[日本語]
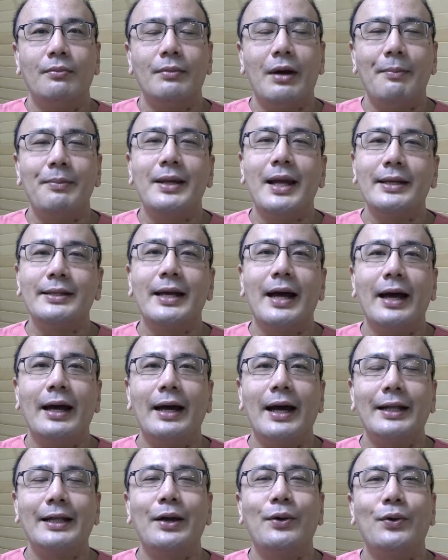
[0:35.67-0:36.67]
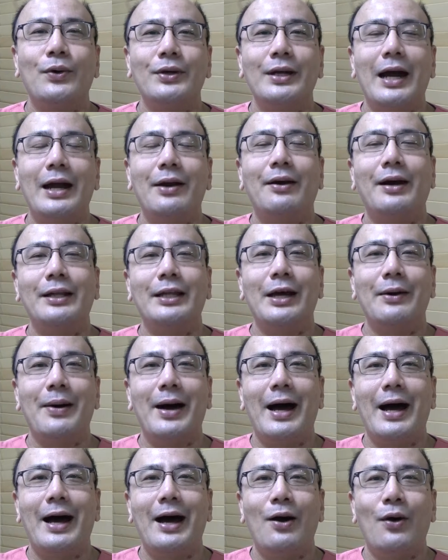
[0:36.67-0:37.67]
まあ、皆さん肩こりある方
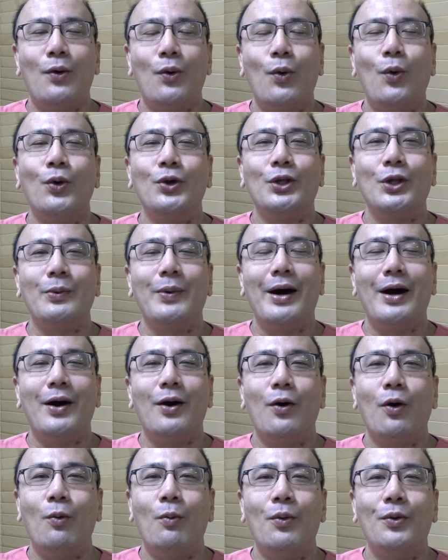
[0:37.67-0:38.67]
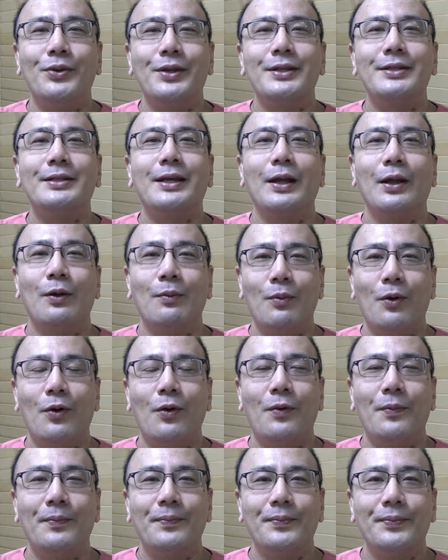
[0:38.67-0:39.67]
は多いとは思うんですけど
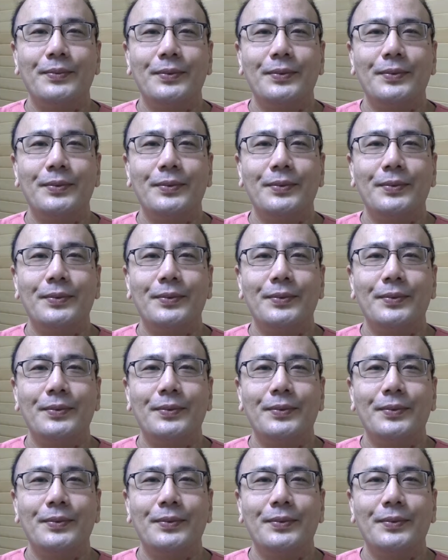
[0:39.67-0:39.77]
も